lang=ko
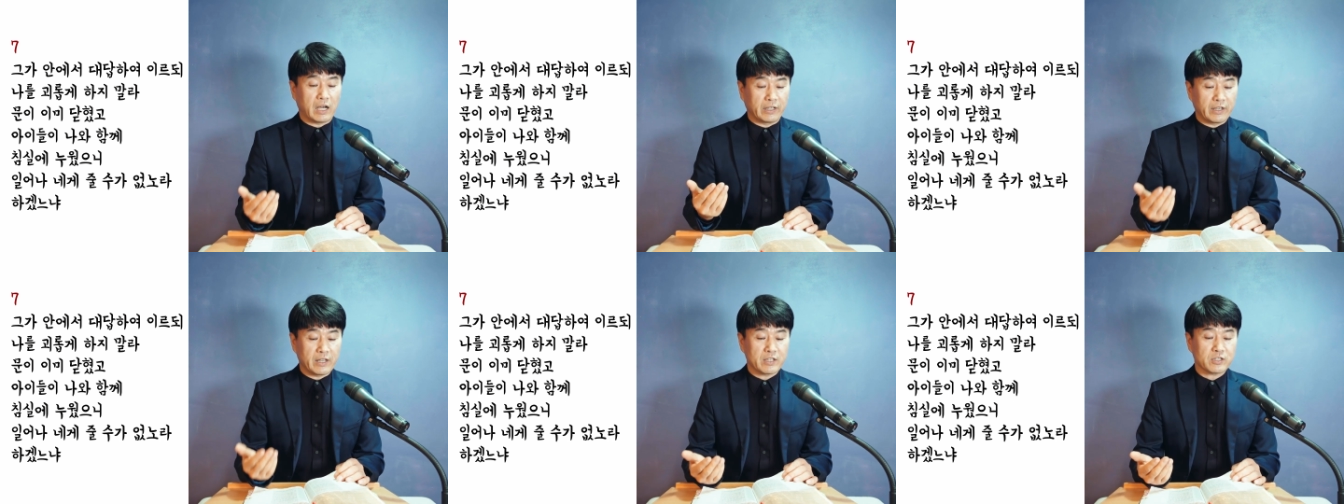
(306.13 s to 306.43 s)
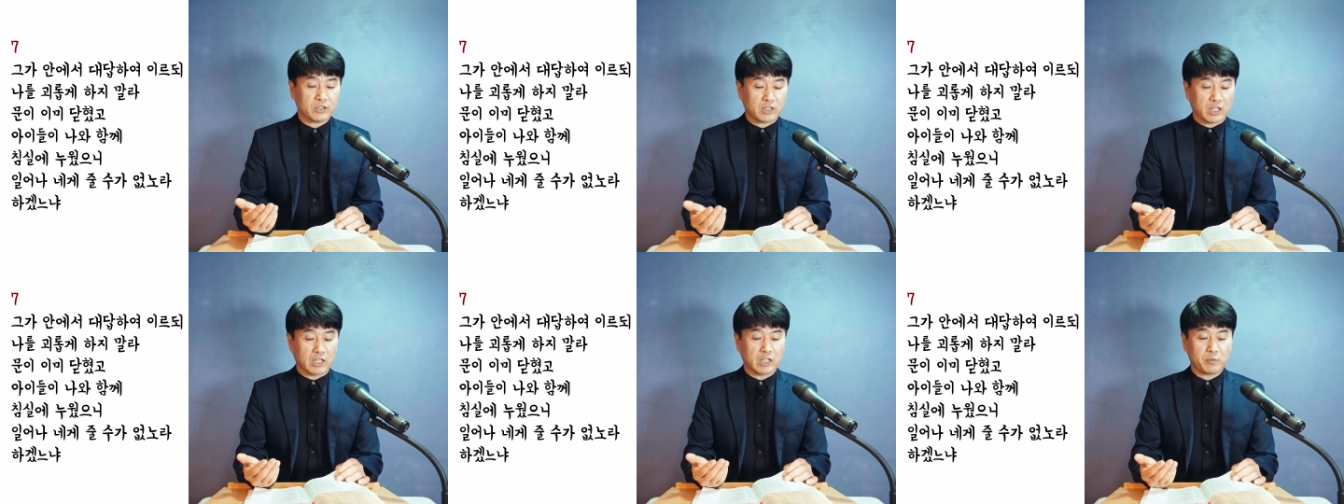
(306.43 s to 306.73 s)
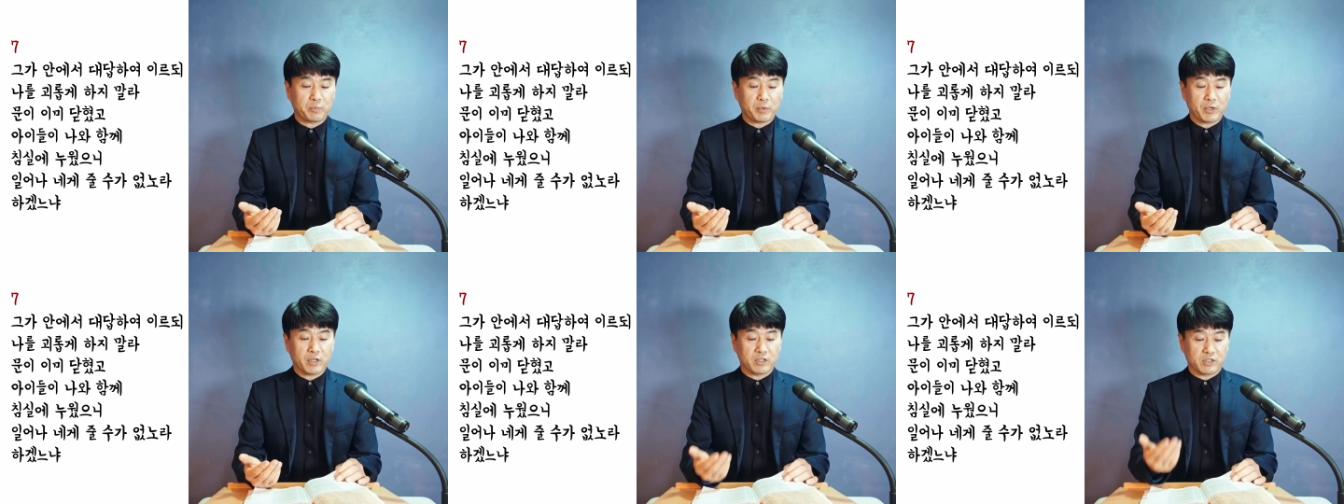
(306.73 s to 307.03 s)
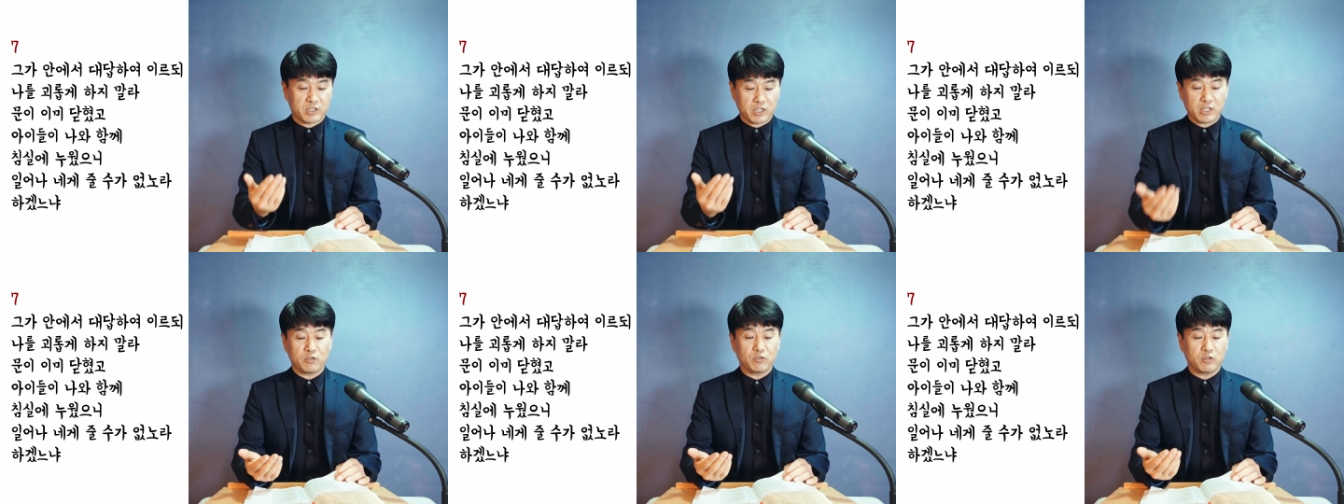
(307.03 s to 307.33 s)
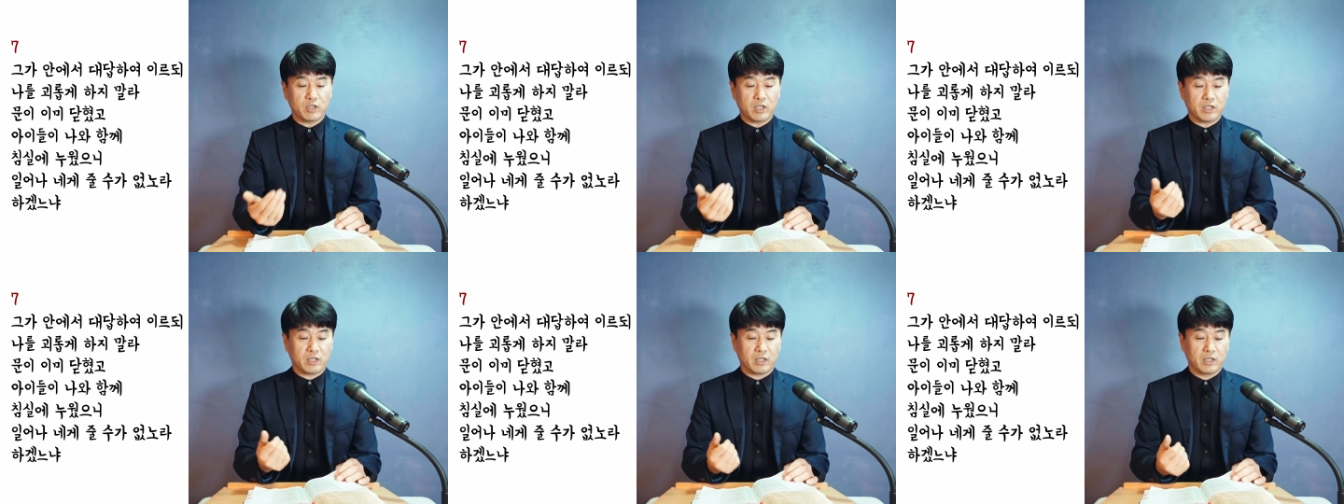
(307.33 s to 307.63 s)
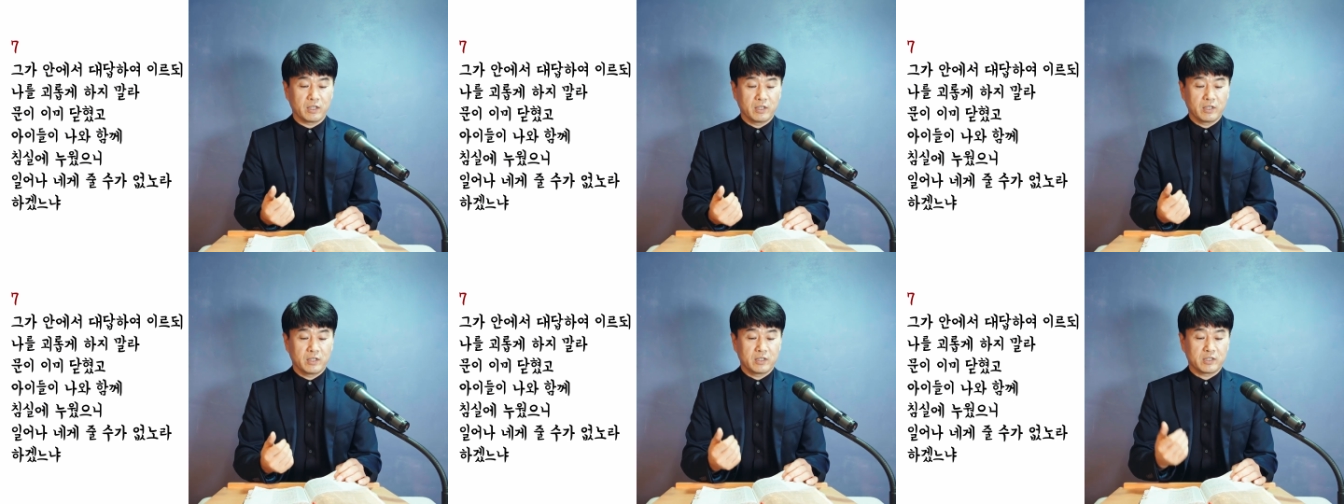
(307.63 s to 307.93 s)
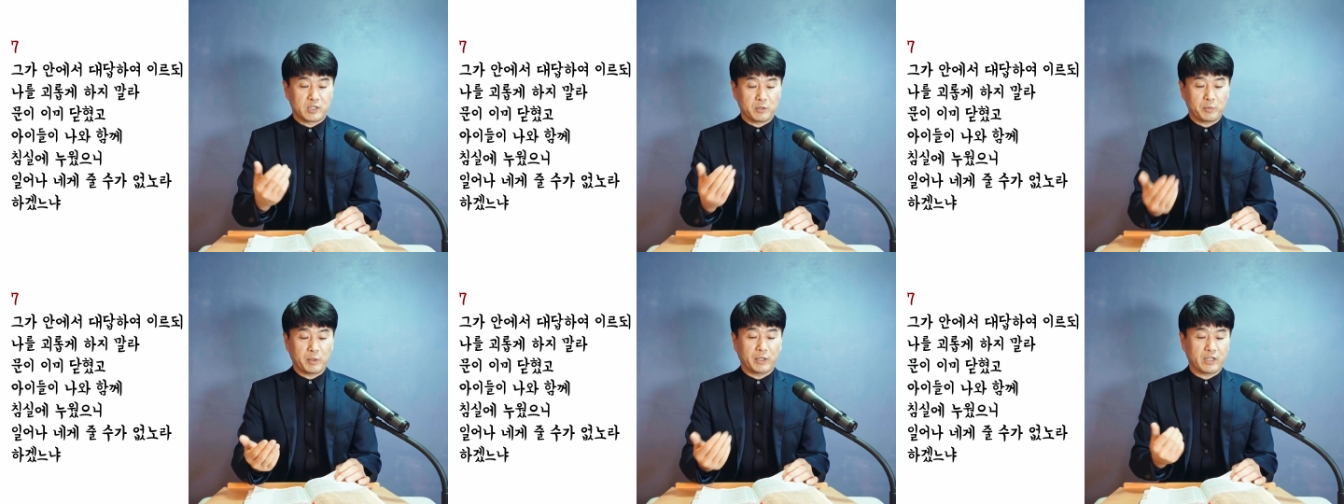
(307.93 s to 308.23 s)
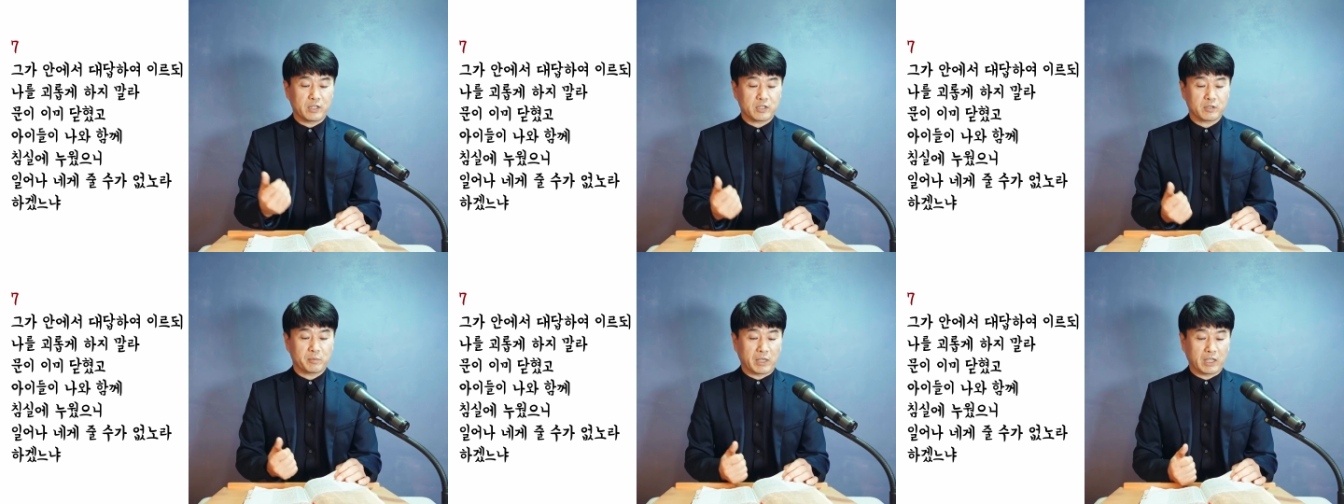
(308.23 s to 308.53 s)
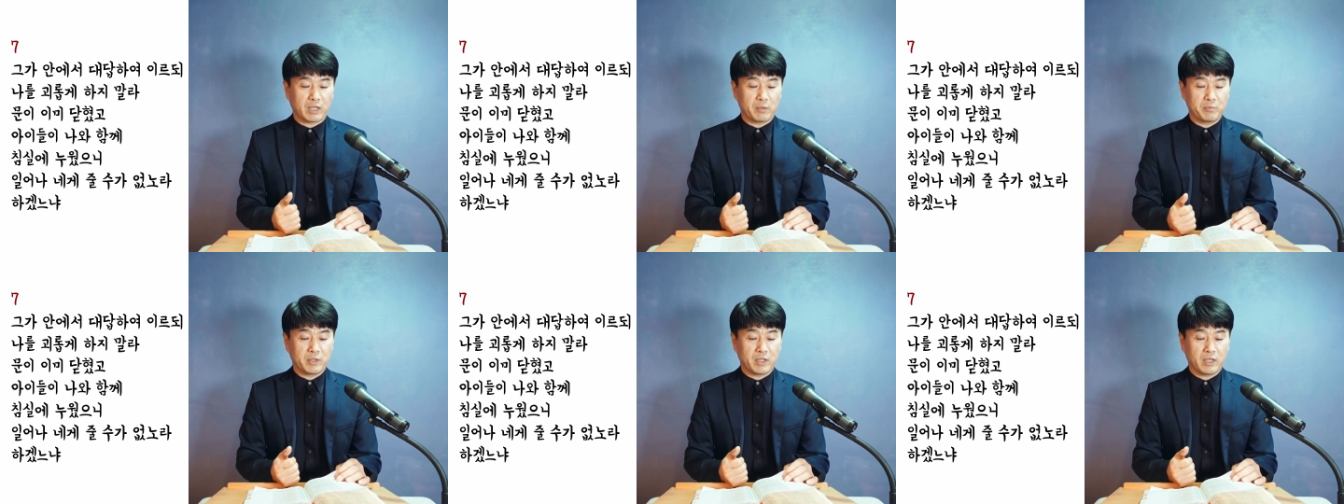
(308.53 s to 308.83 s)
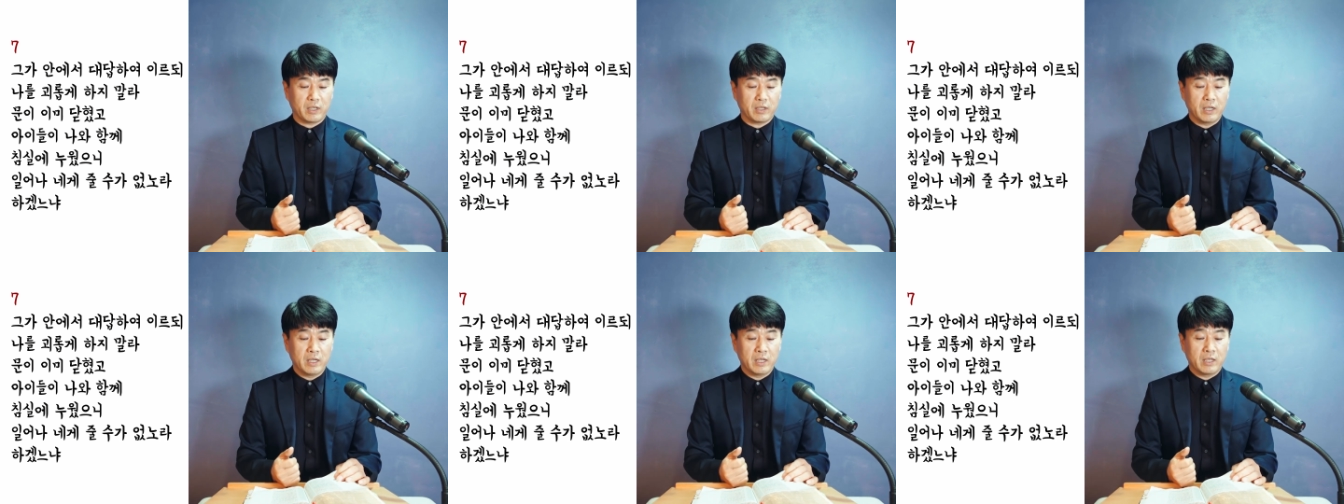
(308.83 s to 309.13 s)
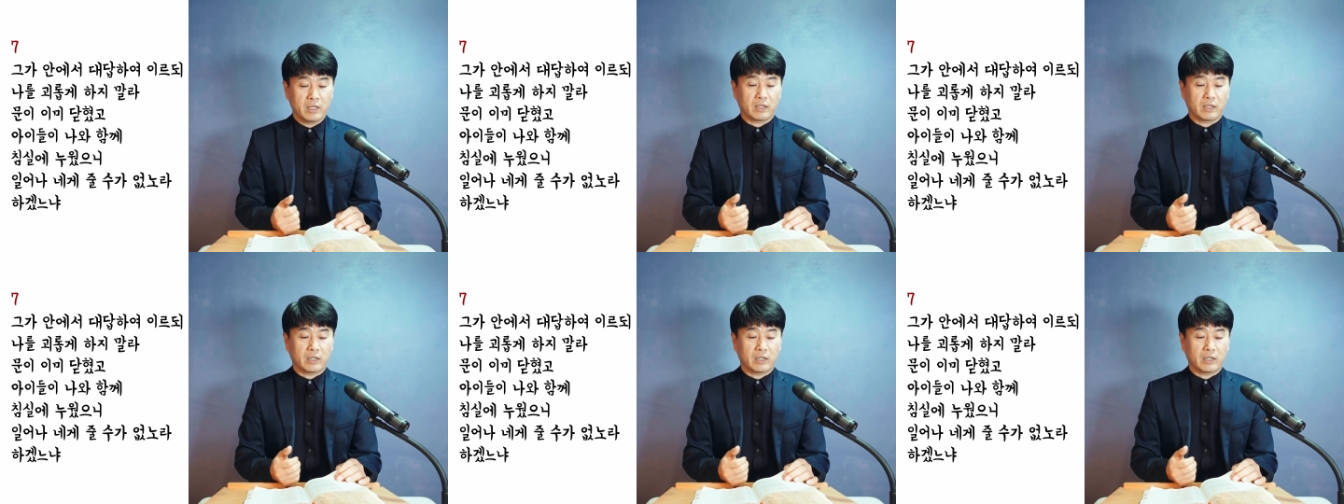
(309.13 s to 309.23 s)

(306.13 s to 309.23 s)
안에서 대답하여 그 친구가 집안에서 말합니다.